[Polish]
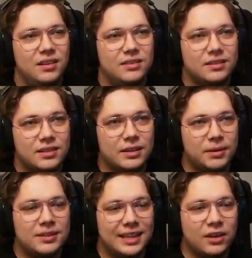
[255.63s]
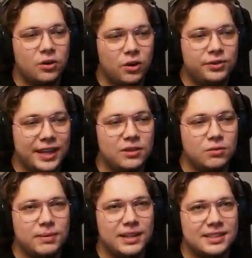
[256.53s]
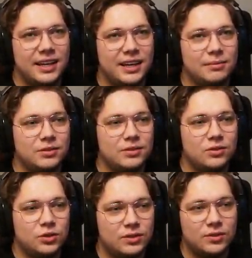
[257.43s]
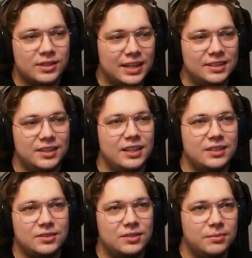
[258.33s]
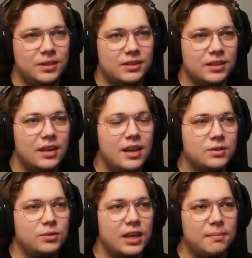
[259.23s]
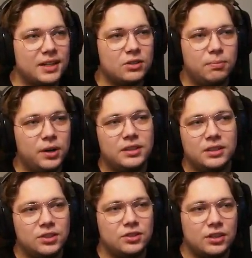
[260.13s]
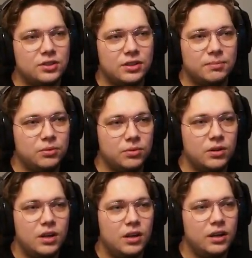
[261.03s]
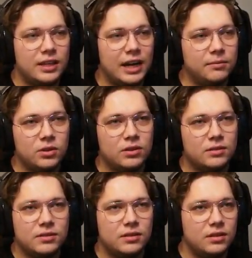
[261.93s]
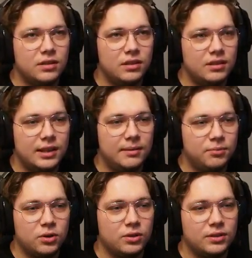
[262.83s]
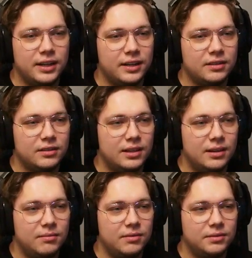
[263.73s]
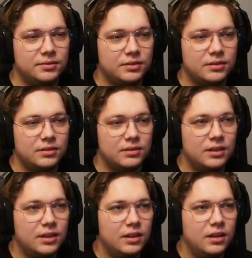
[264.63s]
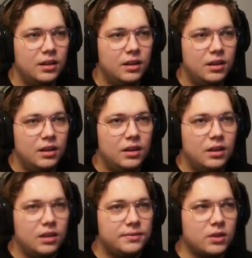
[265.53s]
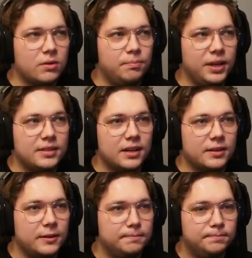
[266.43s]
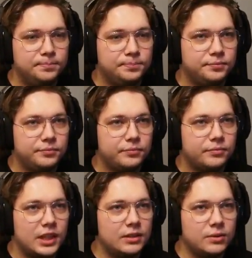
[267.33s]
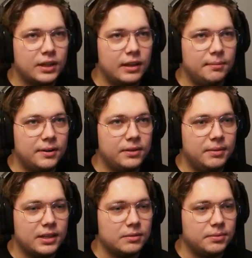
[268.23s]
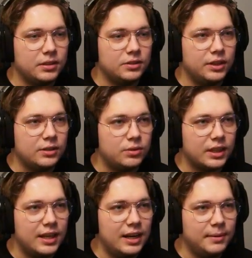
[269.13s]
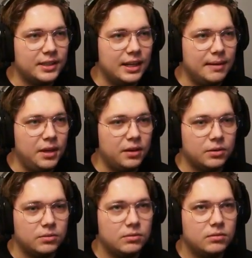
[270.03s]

z, jakby z takiego kontentu per se, jakby, że coś jest do znalezienia, coś do robienia ten. Są takie bardzo pojedyncze rzeczy typu e, Time Lost, e, tam Proto Drake, e, tam w, w starą Pixach, nie? Ale to są takie naprawdę bardzo pojedyncze. Jezus, jak te elementale biją!